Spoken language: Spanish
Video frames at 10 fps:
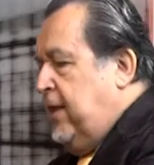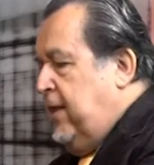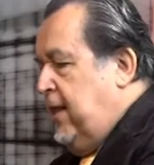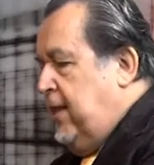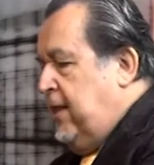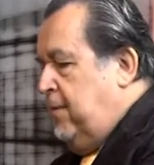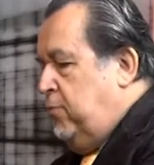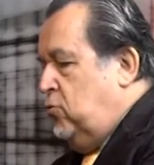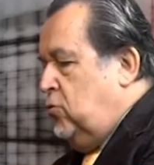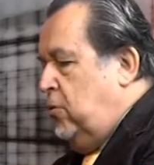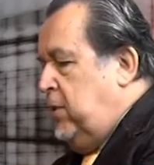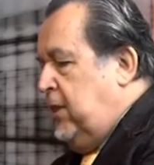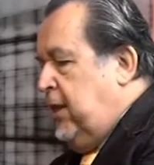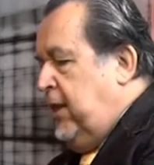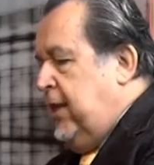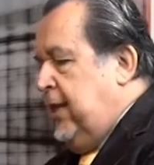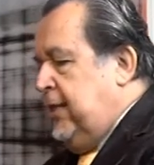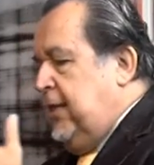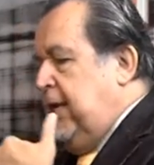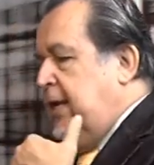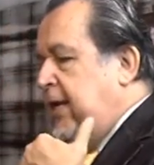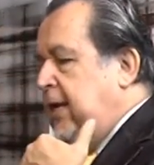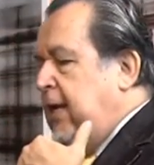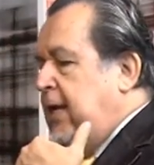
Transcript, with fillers: desde el punto de vista de,